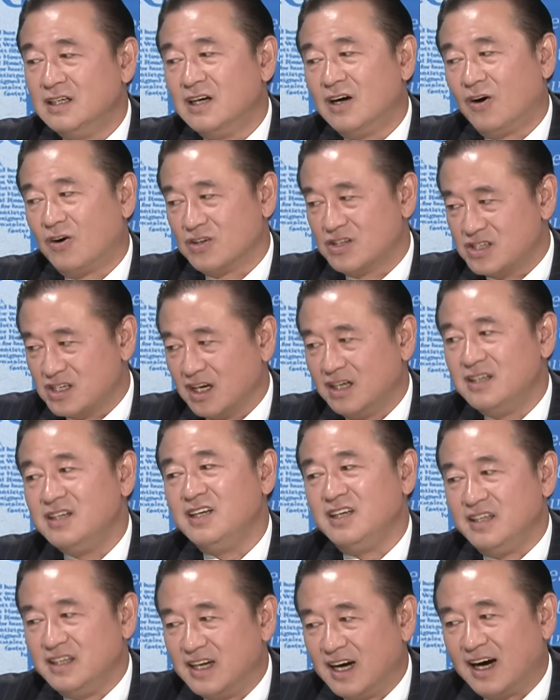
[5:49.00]
哦，整
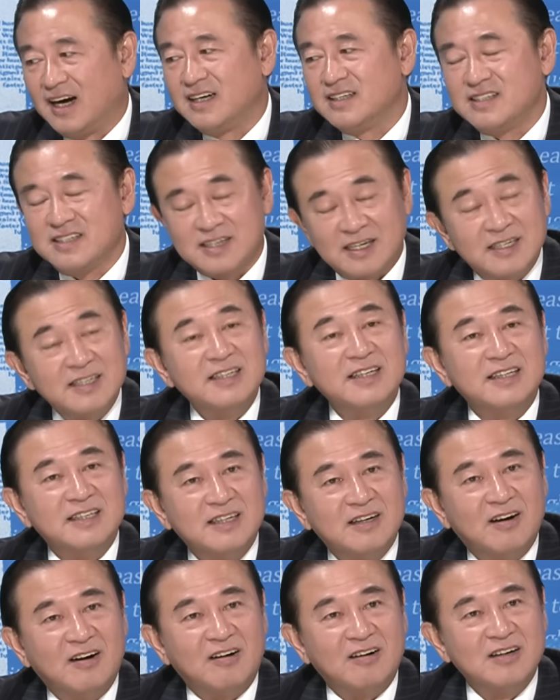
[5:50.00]
理啦，整
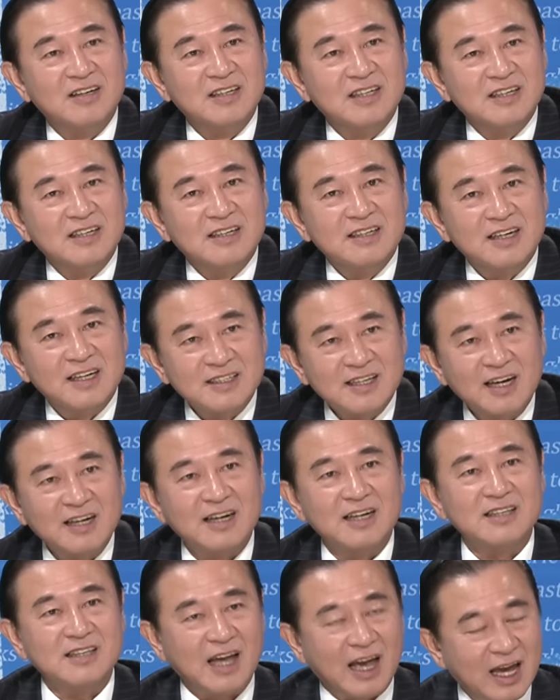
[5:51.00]
理哦。那当
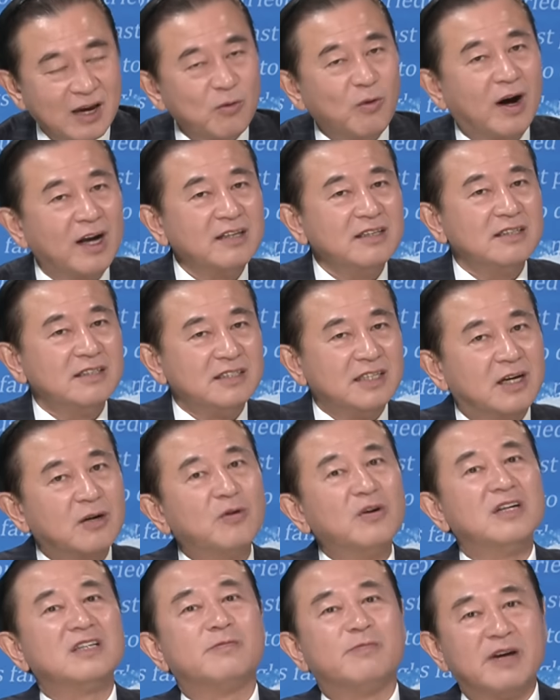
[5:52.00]
然，台湾也
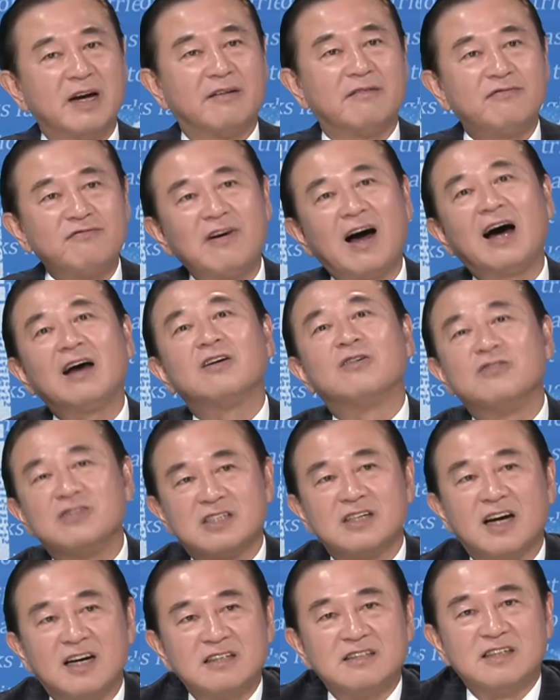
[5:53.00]
会怎么样 follow
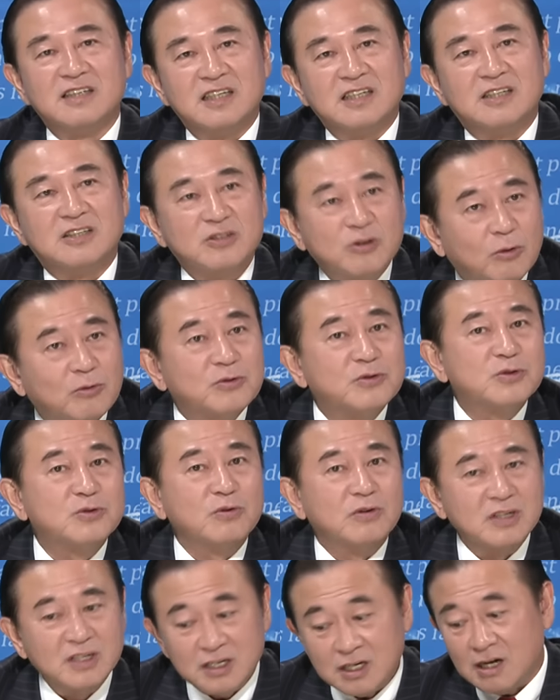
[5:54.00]
这样的一个动
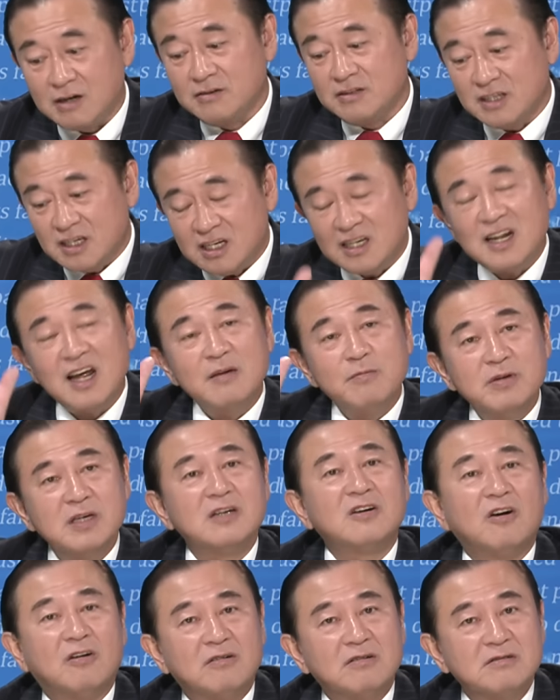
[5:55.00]
作？你要你跟
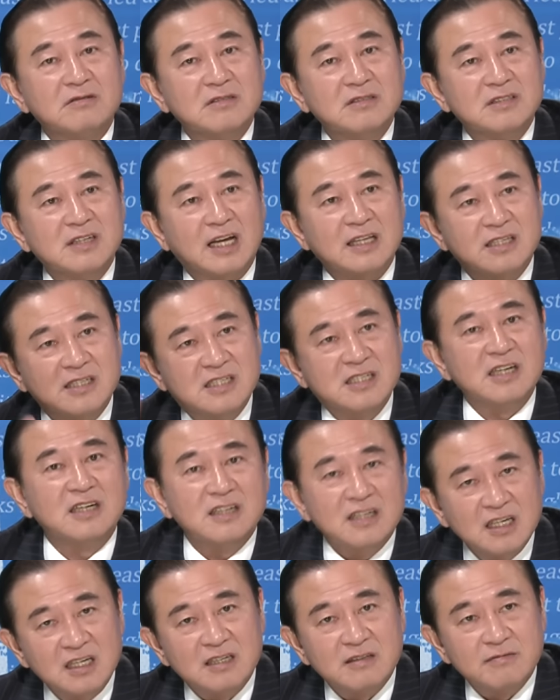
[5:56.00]
Ibigo 那
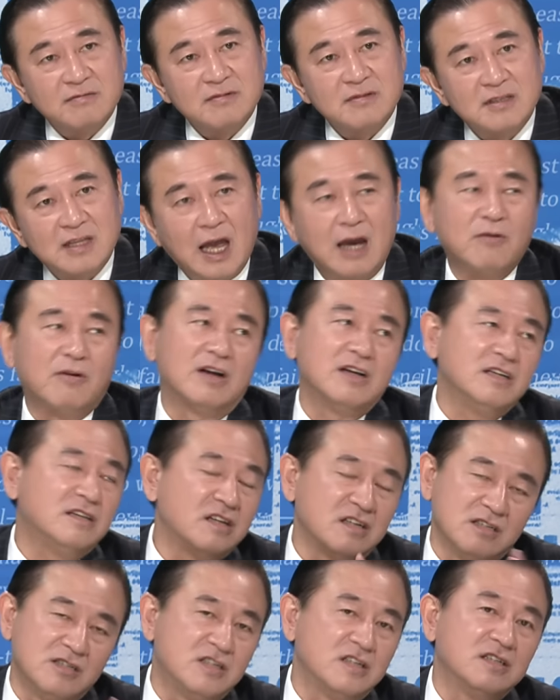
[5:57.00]
经历台湾一
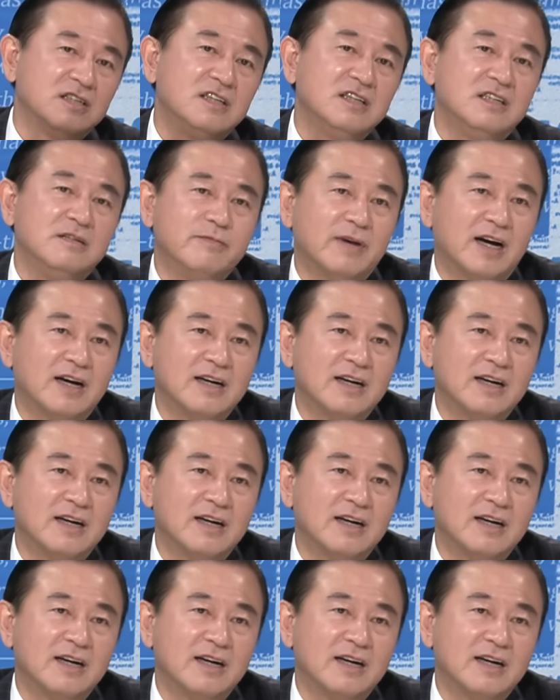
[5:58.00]
点经历。